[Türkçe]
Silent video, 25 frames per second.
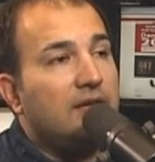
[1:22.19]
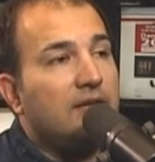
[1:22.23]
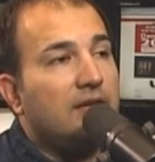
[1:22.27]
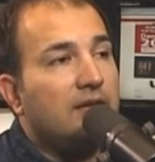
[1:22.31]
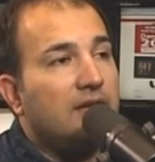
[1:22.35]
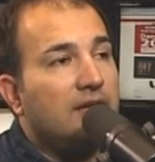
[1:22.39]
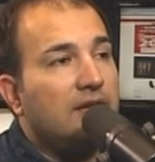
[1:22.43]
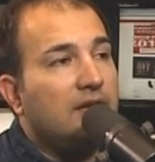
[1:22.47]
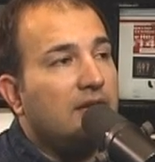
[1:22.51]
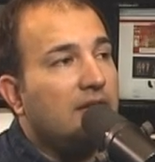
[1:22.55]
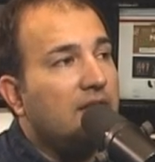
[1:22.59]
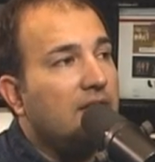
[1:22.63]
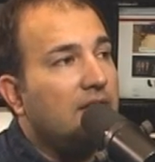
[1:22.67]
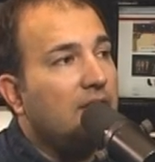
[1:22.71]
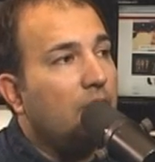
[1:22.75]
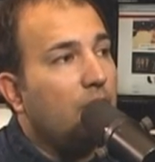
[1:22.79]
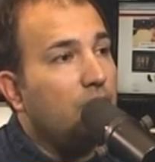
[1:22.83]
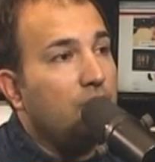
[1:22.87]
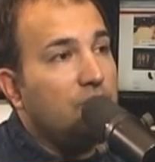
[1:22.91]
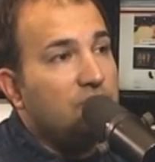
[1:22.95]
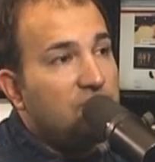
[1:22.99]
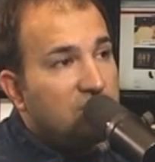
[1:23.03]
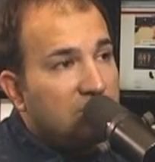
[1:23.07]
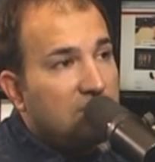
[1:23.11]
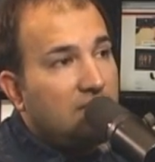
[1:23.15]
E,
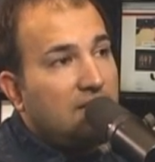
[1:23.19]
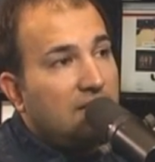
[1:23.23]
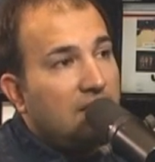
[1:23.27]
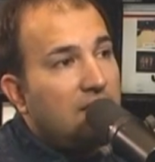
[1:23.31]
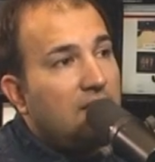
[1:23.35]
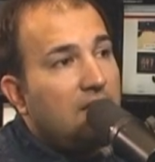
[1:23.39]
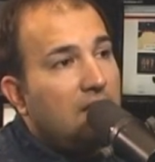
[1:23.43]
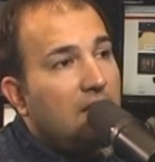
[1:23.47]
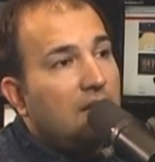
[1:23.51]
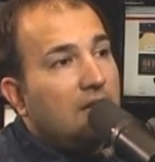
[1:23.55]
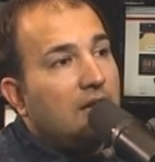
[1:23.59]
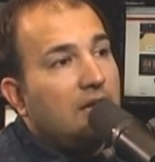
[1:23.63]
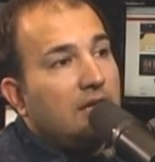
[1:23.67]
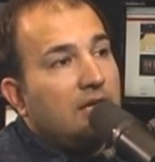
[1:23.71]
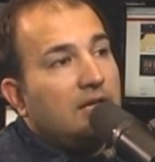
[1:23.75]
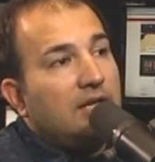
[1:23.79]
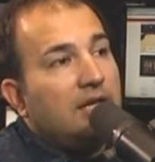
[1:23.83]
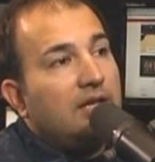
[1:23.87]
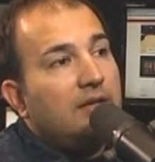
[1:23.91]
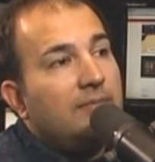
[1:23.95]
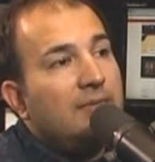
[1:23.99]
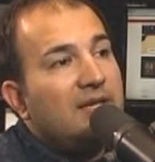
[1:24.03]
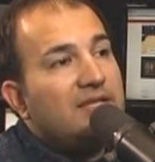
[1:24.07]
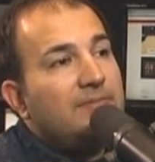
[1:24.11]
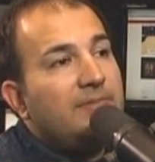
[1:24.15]
20, 10. yılı.
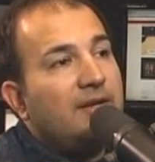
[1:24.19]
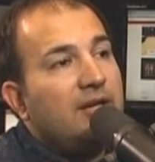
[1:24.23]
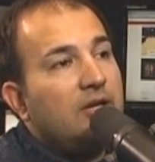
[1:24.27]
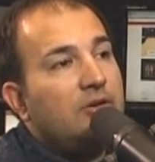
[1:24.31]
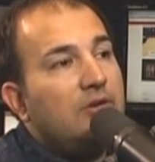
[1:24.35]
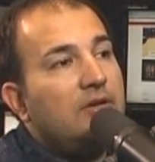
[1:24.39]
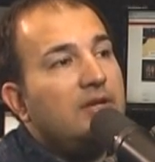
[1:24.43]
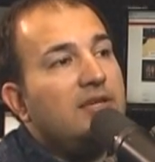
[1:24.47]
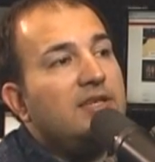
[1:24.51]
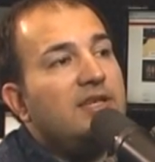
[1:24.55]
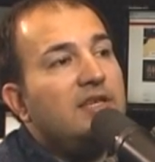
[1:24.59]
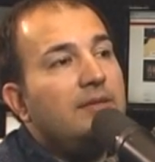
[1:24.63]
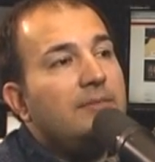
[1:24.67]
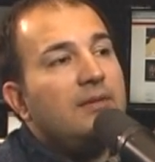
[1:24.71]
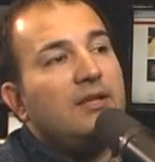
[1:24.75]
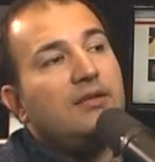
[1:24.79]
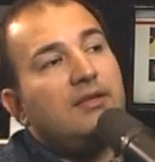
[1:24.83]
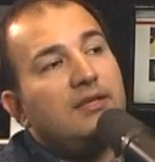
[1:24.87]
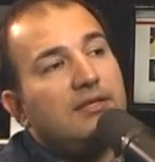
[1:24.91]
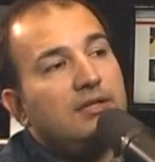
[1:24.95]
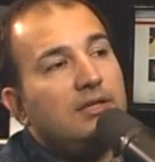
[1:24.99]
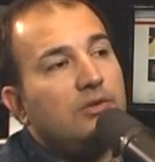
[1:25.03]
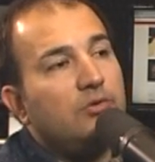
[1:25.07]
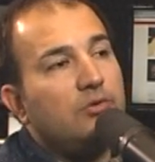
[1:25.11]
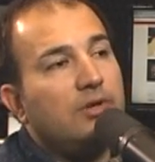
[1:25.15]
İnanılmaz bana göre 20
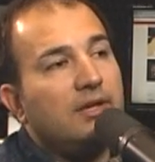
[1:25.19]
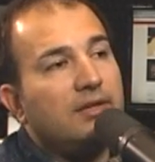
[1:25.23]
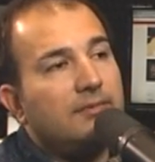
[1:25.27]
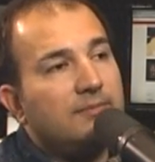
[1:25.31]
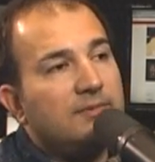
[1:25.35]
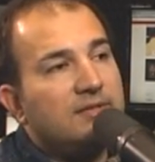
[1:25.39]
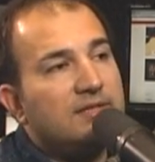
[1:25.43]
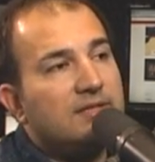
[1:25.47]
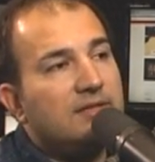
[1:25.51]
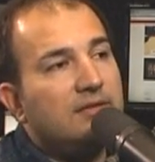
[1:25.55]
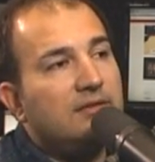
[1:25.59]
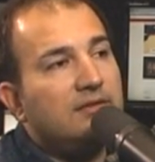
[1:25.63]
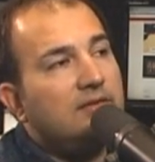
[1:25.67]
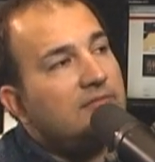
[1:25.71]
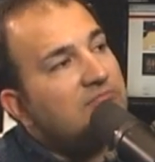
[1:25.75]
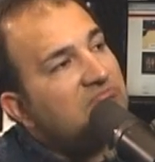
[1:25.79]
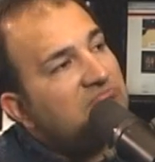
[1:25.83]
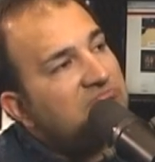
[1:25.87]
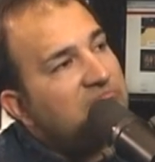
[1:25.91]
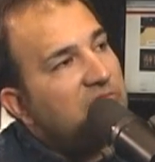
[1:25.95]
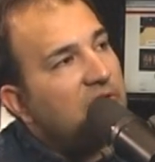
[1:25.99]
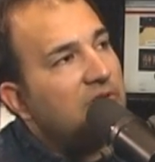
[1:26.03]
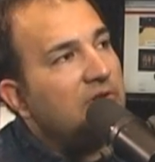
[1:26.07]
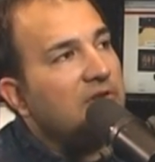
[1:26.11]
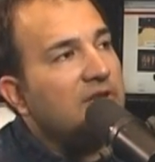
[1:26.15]
yıllık hit üretmişsin.
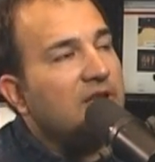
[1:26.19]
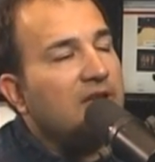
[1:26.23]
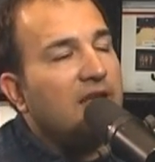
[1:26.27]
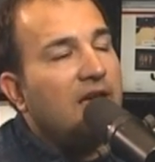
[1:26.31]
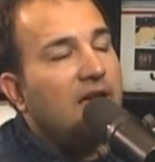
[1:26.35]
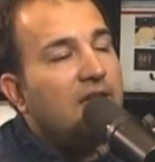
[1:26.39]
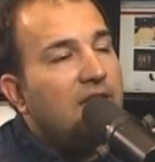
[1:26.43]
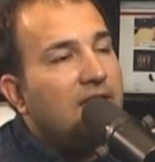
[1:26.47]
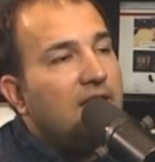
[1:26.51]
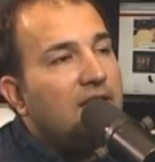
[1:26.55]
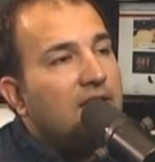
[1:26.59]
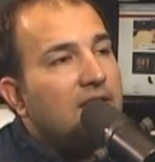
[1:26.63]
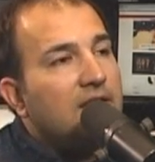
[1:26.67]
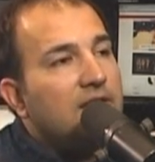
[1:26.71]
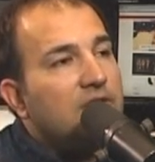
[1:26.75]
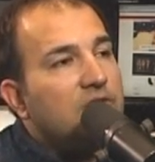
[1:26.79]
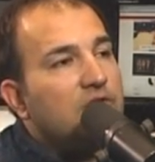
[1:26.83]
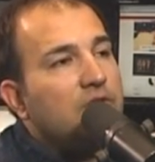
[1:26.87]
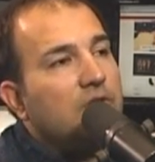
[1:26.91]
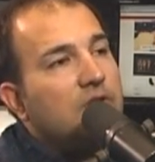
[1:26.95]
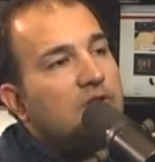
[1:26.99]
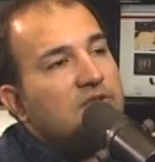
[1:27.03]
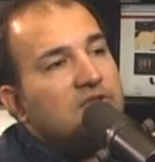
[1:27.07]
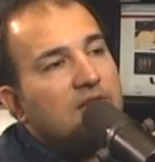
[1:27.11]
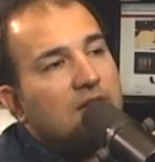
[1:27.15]
Bu konuda da Çok
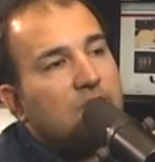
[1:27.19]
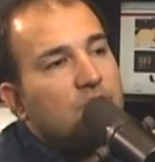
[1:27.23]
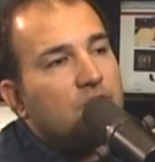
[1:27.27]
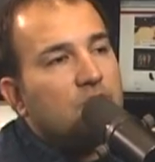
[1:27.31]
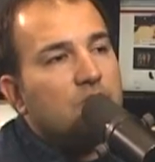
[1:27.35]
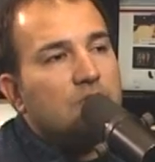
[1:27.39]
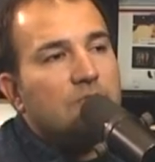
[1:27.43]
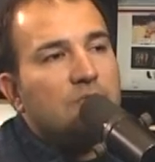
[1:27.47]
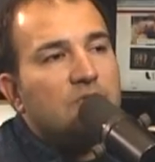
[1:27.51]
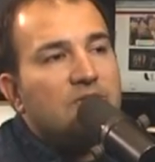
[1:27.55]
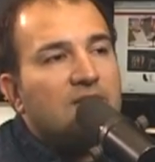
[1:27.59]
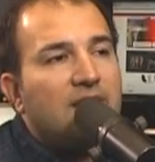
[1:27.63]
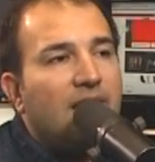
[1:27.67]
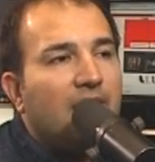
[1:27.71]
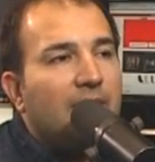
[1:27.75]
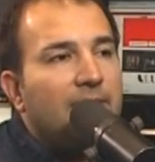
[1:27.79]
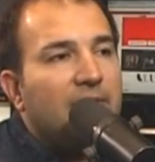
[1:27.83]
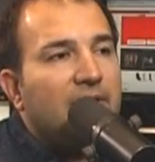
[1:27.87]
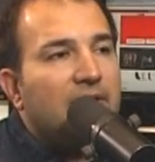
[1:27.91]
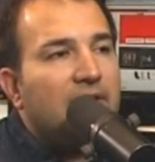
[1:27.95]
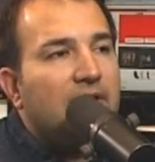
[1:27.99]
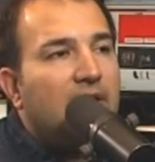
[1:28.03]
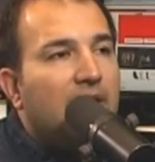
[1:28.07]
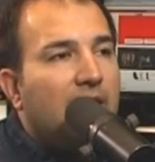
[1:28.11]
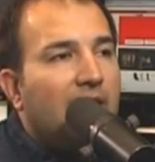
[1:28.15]
söyleyecek sözümüz kalmadı.
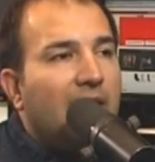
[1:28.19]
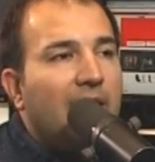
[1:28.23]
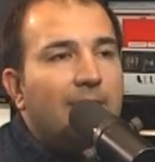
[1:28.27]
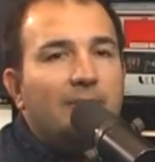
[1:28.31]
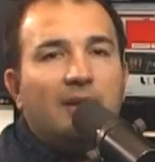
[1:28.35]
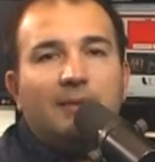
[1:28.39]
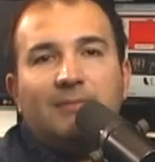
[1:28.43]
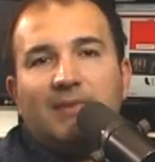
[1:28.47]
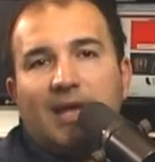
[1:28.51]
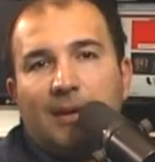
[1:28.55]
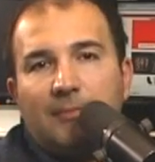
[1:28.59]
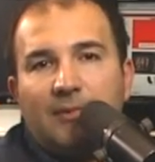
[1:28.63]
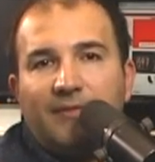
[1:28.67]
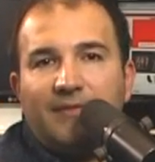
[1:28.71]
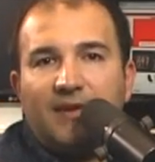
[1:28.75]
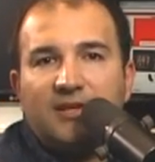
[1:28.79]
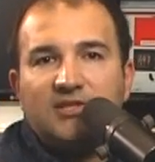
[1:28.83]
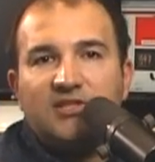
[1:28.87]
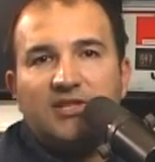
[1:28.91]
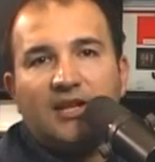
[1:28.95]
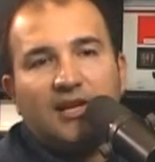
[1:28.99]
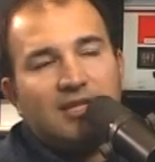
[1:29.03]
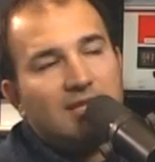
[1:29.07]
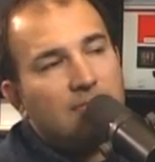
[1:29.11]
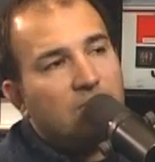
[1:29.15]
Devamlılık önemli. Eminim
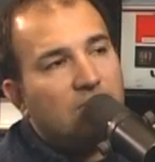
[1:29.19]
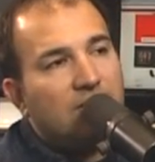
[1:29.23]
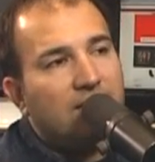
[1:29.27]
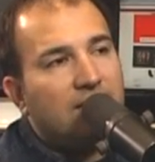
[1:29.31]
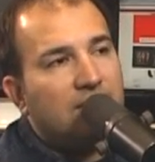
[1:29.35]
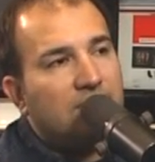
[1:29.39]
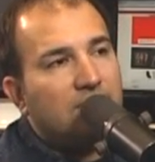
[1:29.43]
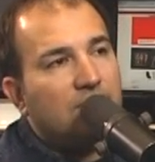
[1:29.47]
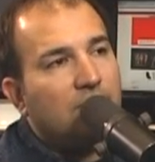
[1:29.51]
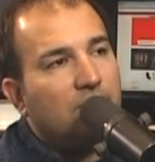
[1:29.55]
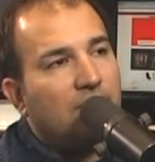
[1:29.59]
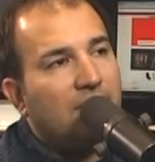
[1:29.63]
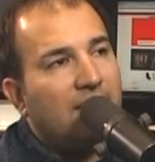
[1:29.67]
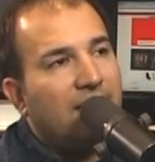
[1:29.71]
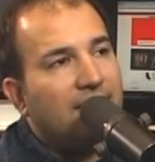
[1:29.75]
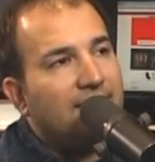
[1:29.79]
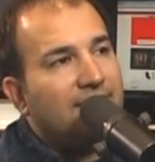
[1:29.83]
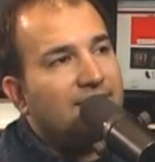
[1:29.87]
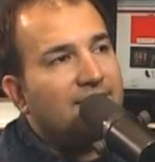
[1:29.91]
damırbancılar yani. da buna katılıyorlardı.